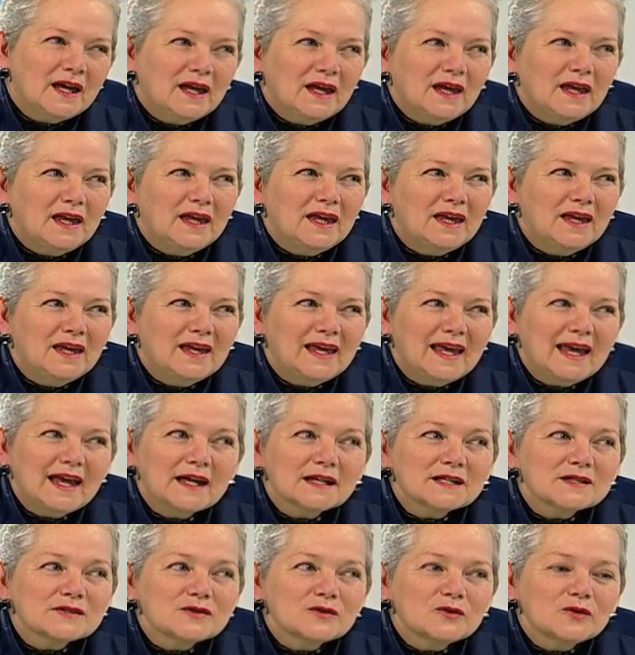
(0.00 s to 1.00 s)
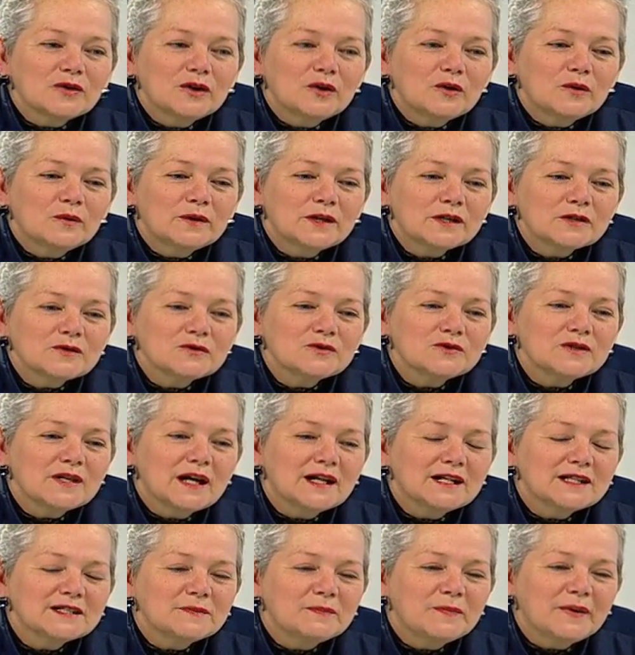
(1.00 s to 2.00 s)
Y esto de obras
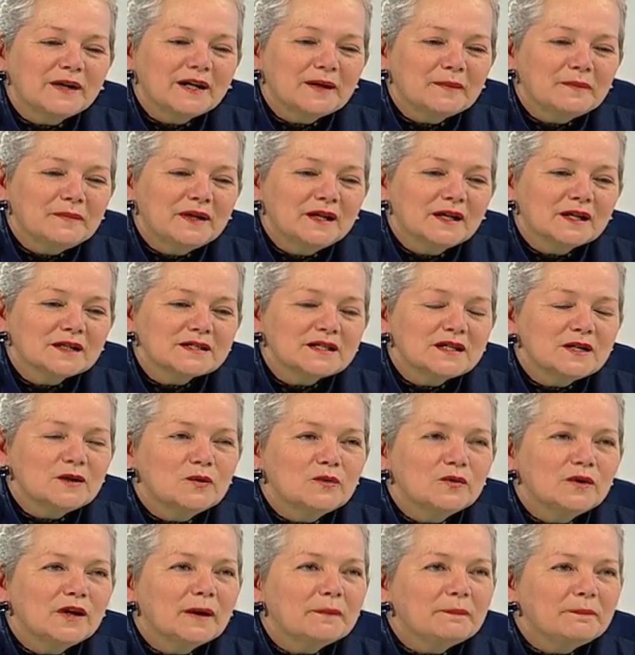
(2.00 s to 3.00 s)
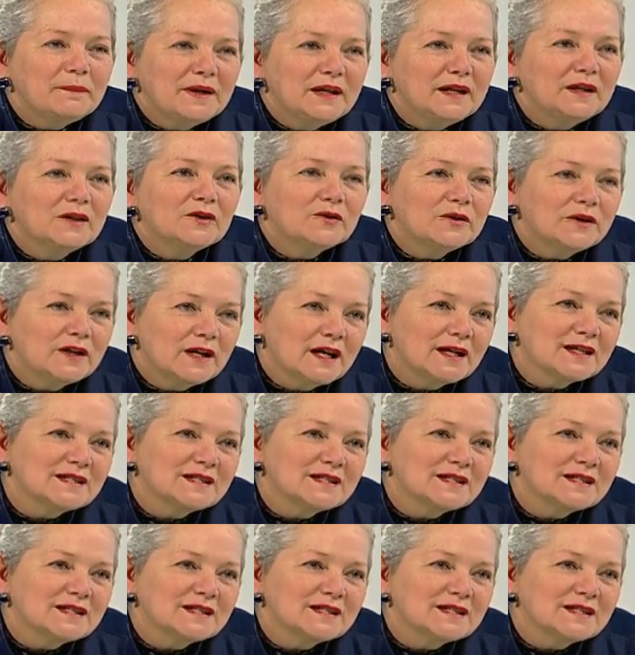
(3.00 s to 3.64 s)
sociales para mí ha sido una píldora de